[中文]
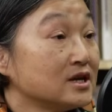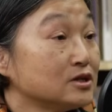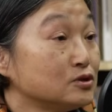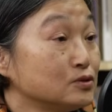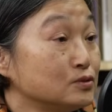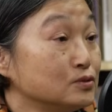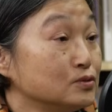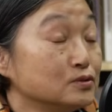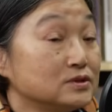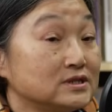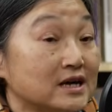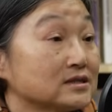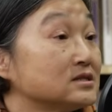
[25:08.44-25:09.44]
业区
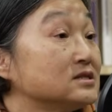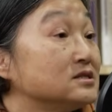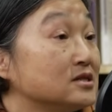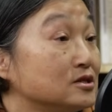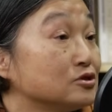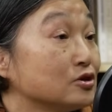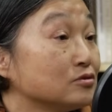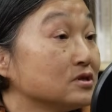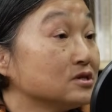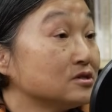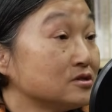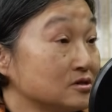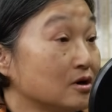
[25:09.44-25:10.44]
强制征收
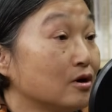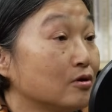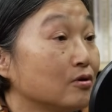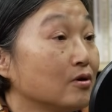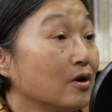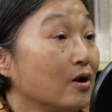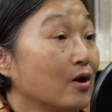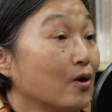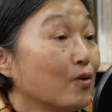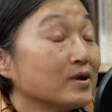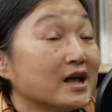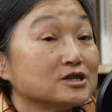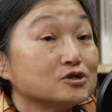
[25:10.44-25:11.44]
的时候，
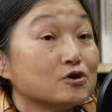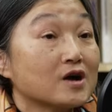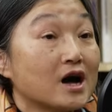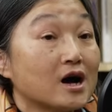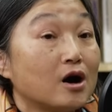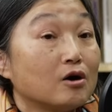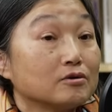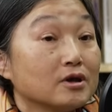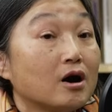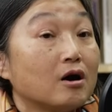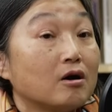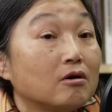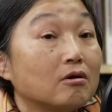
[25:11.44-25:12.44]
我那时候刚好
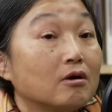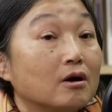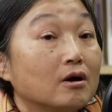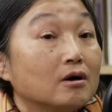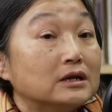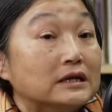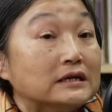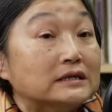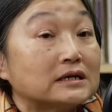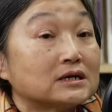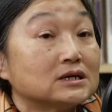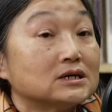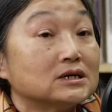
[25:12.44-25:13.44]
要领
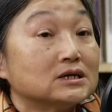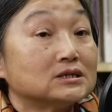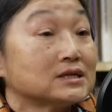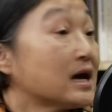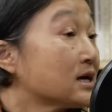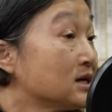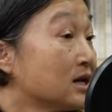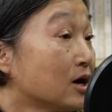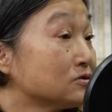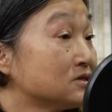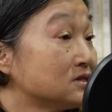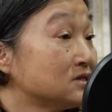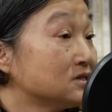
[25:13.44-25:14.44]
那个代课老
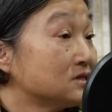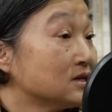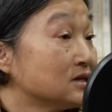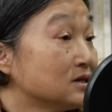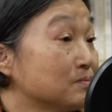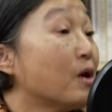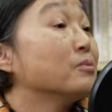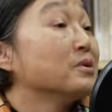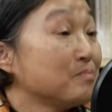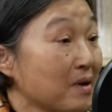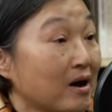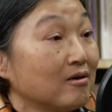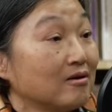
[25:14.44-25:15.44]
师的报名表，